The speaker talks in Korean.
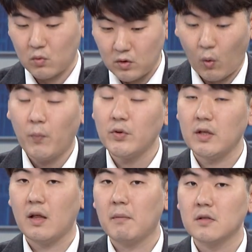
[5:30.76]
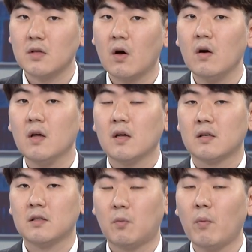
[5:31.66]
오픈이 되면서
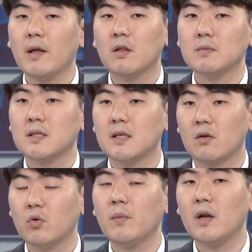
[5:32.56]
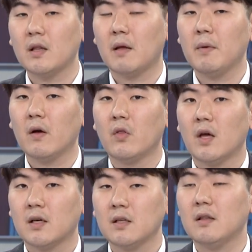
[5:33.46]
그 모멘텀 자체가 소멸이 되면
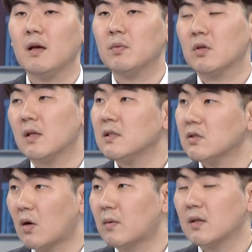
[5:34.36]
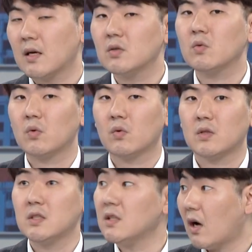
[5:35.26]
그때부터 사실 접근하셔도
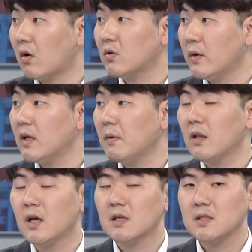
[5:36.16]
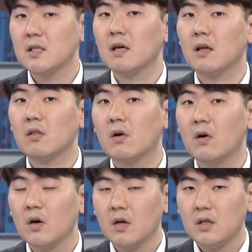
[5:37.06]
늦진 않거든요. 왜냐하면
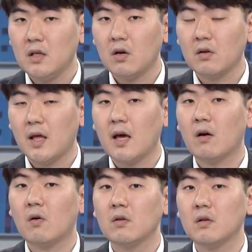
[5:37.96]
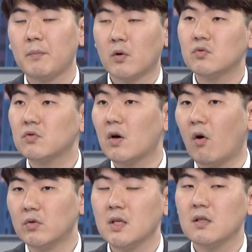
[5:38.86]
시장에서 이런 계약권은 변수가
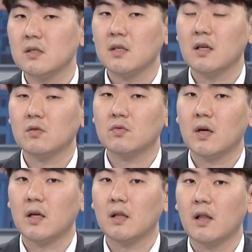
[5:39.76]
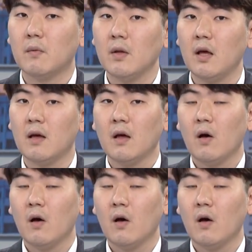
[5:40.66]
언제든지 생길 수가 있기 때문에